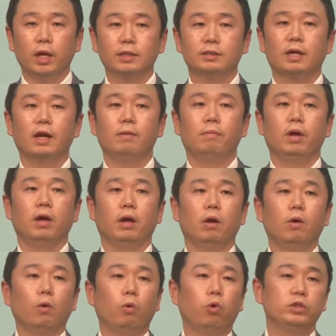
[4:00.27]

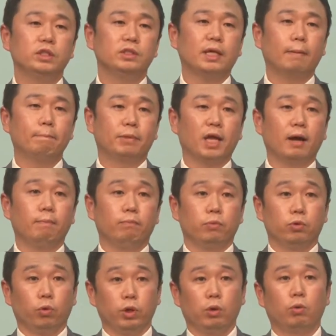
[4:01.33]
삶에
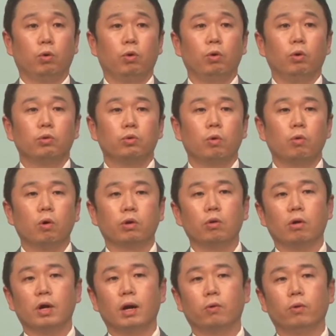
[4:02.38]
호시탐탐 노리고 또
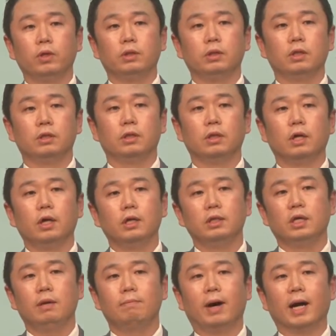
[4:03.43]
공격하고 있는
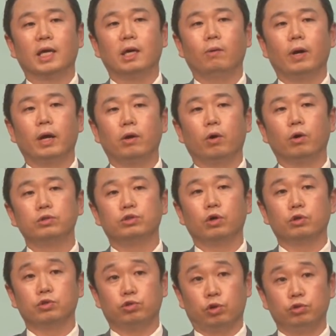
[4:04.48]
이 마귀와의
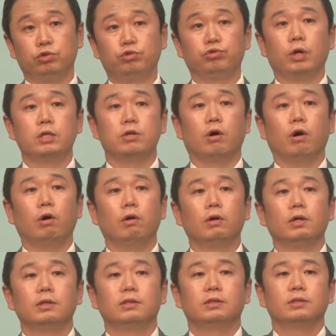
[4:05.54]
영적 전투에서
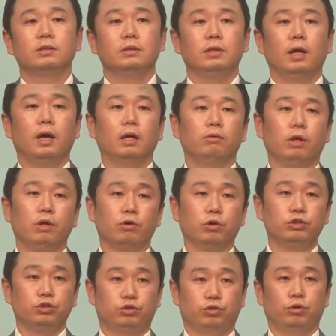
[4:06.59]
승리해야 되는
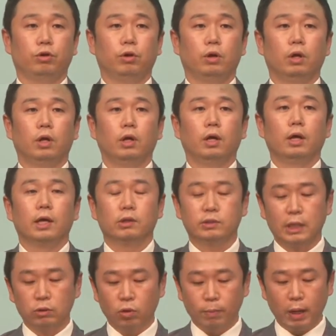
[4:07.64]
것이죠.
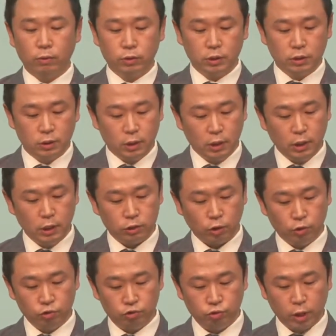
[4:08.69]
그래서 사도 바울은 이
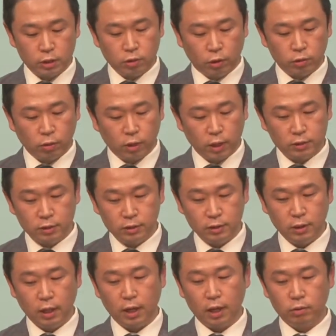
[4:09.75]
전투에서 어떻게
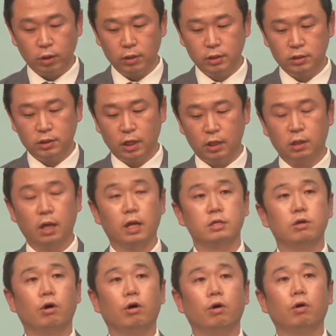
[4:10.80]
승리해야 되는지에
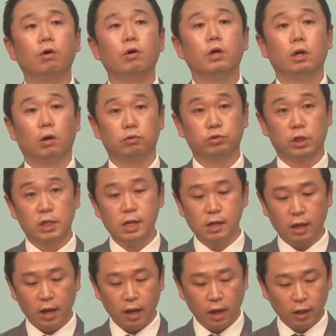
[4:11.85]
대해서 어,
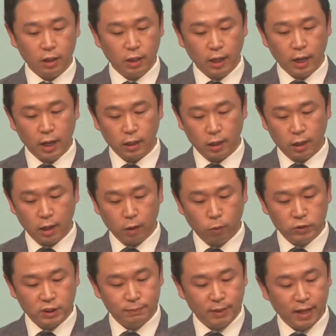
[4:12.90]
길게 이야기를
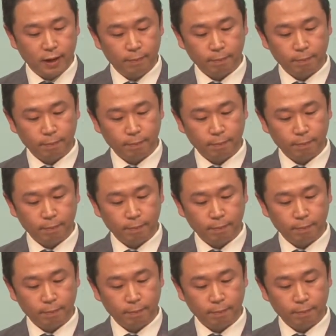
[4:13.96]
하고 있습니다.